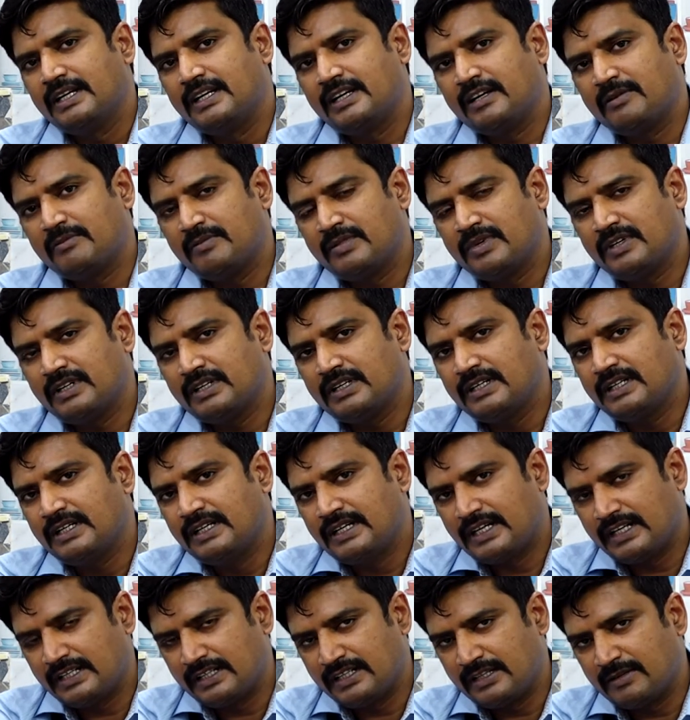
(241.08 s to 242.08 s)
நம்ம
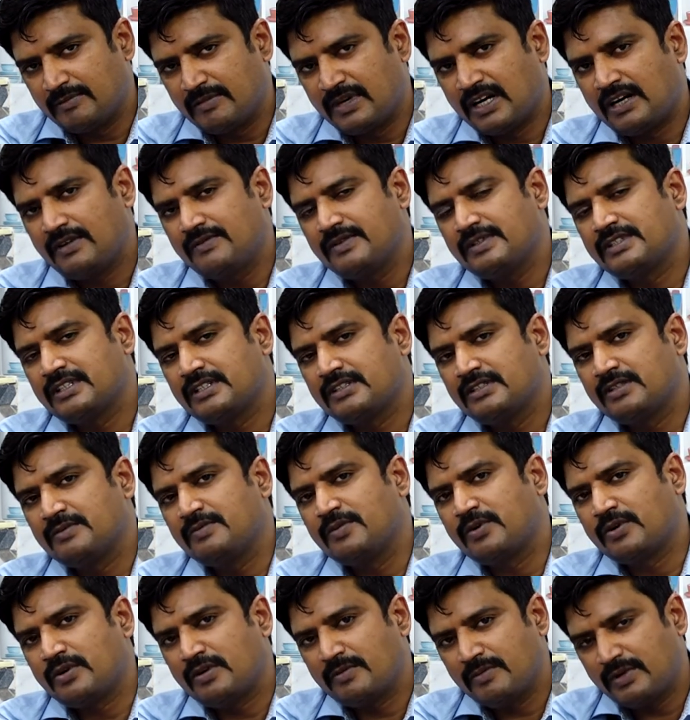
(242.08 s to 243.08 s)
அந்த சத்து
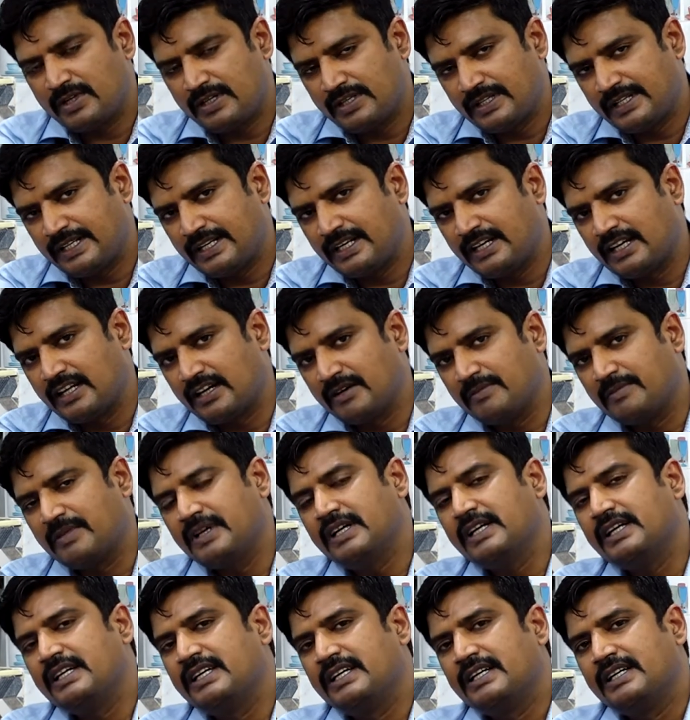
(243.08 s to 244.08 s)
பொருள் மட்டும்
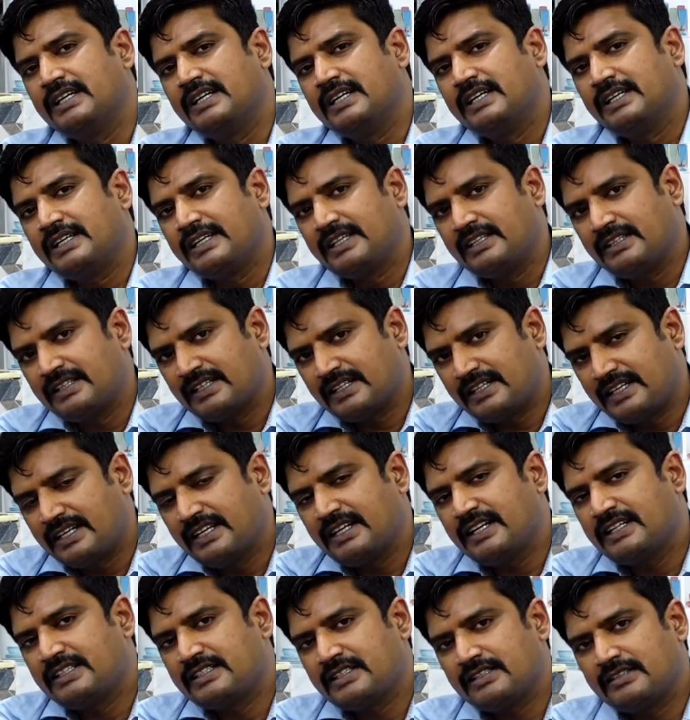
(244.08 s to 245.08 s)
இல்லாமல் இந்த
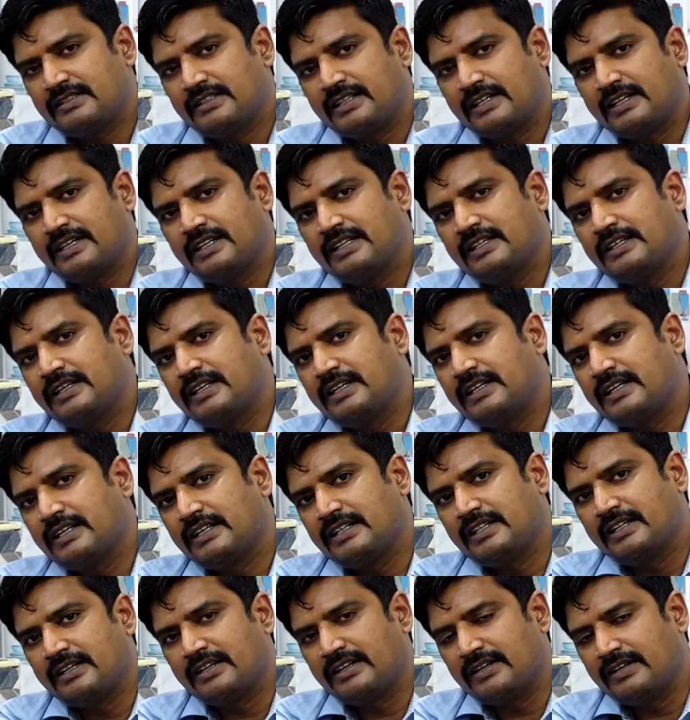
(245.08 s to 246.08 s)
கீரை சத்தான
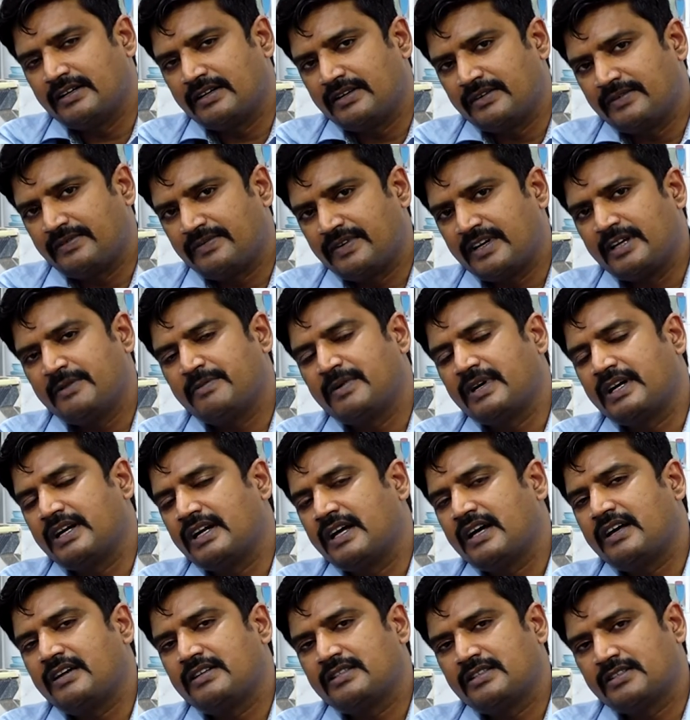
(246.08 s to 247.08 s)
அந்த ஃபைபர்
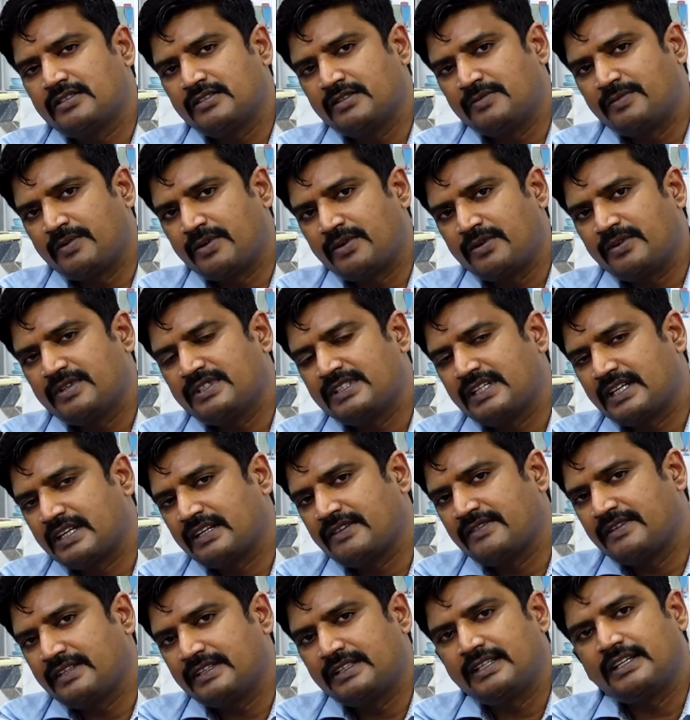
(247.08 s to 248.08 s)
நார்ச்சத்து பொருளையும் பொருளும்
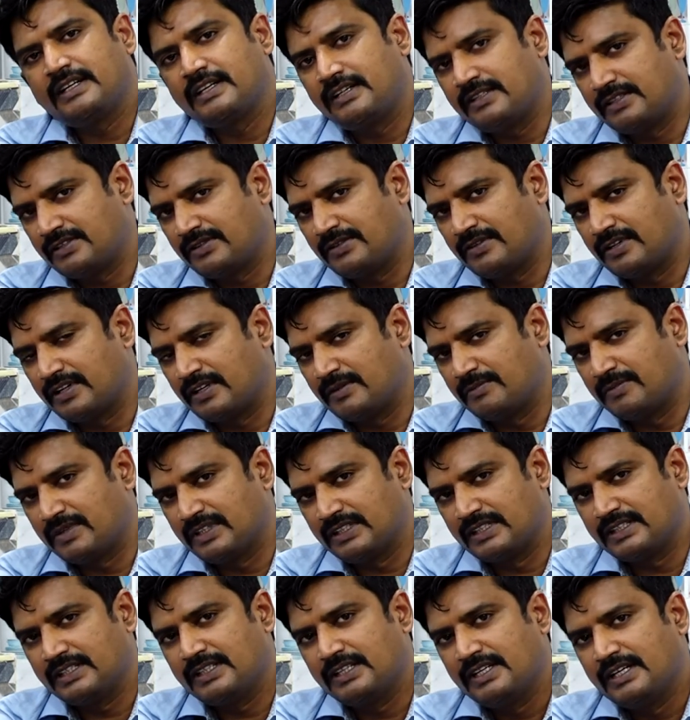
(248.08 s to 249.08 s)
சதவீதத்தில் எடுத்துக்கணும் நம்ம
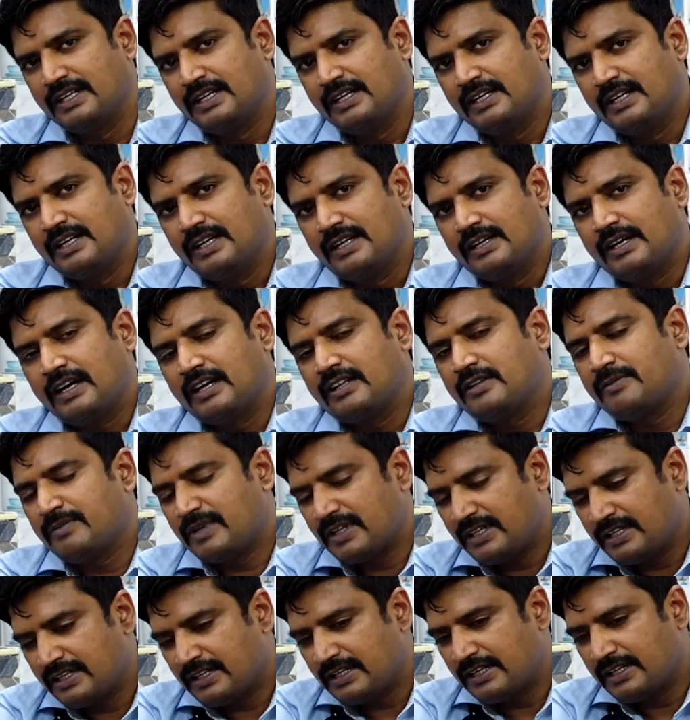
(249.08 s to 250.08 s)
அது அது
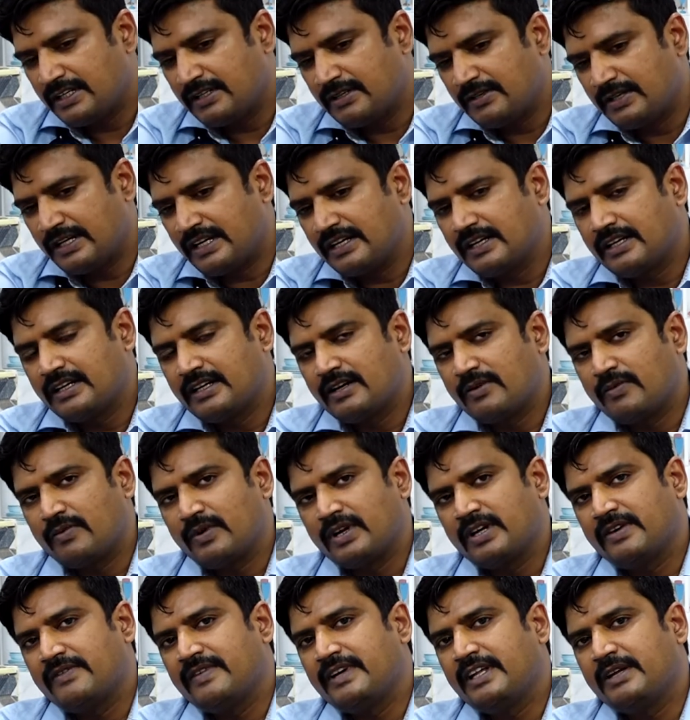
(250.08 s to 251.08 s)
மட்டும் இல்லை இது எடுக்கிற
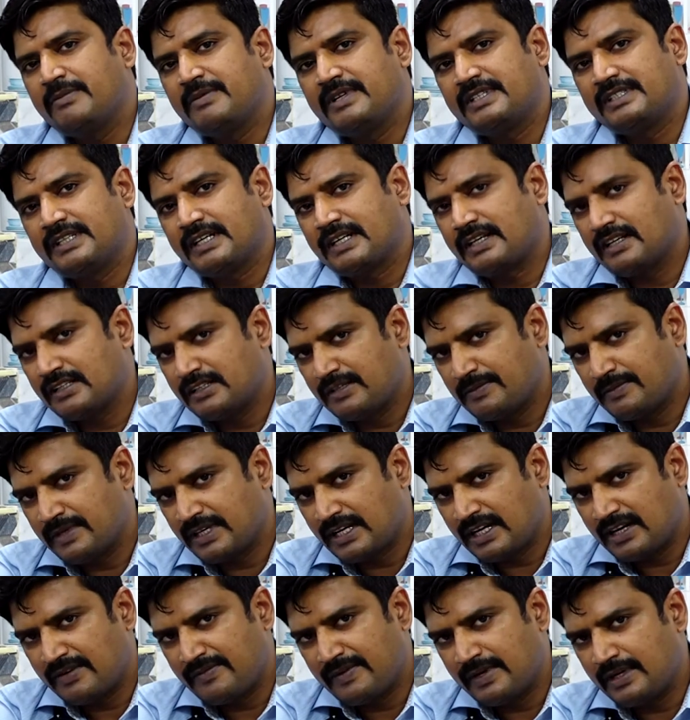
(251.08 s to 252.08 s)
உணவுலேயே இப்படி சக்கரத்தன்மை
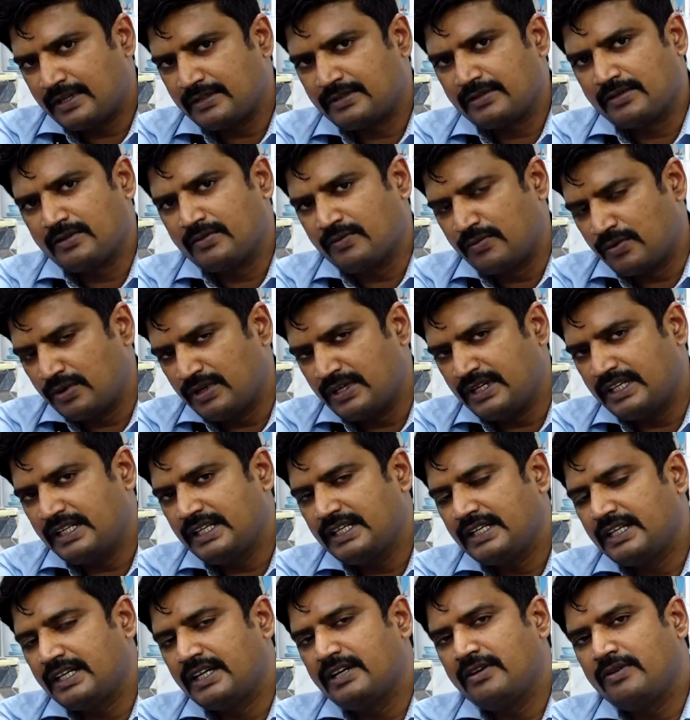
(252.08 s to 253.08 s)
கன்வே எடுத்துக்கணும் ஒன்று
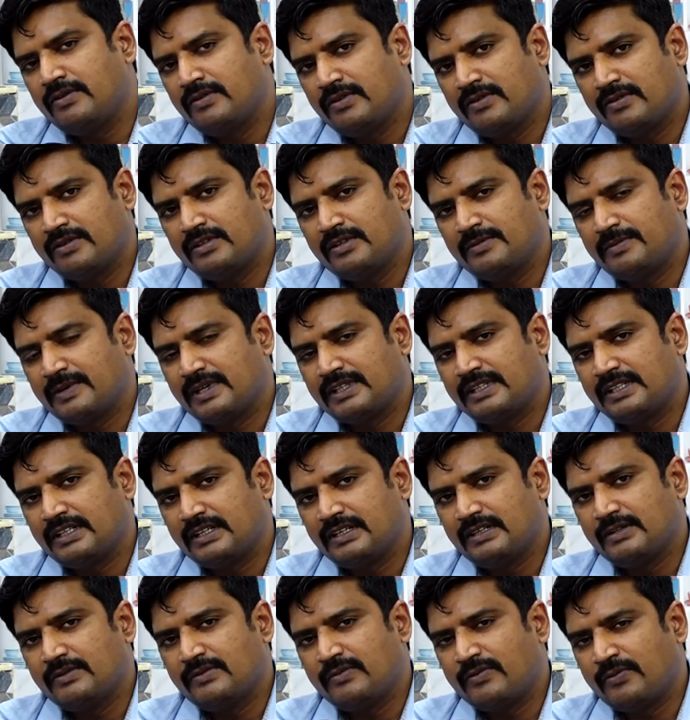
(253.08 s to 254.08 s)
இன்னொன்று வந்து
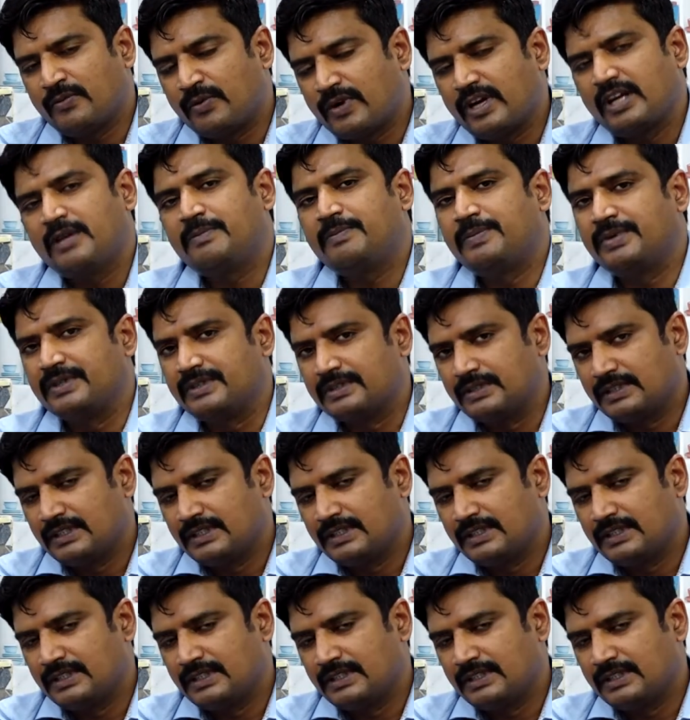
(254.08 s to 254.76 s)
பார்த்தீங்கன்னா உழைப்பு